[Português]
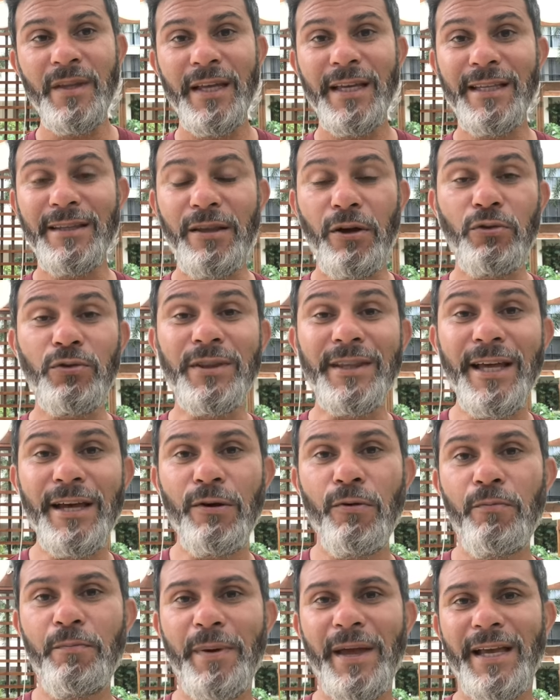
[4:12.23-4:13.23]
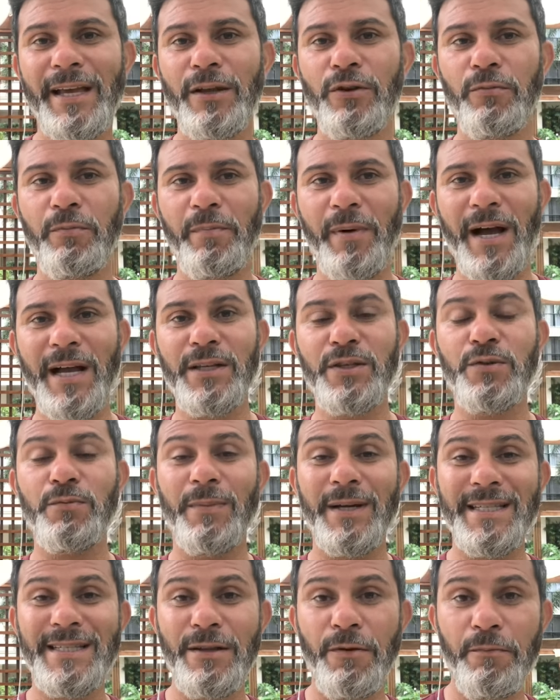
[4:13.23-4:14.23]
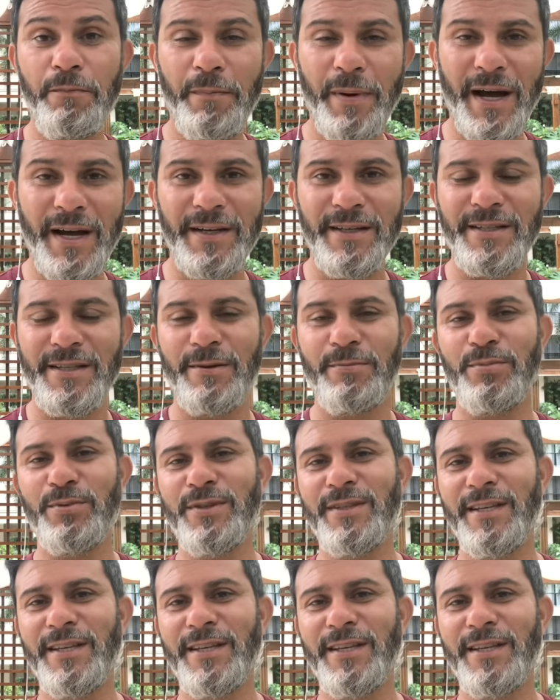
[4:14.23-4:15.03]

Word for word: Então dê um pequeno passo, mas não pare 100%,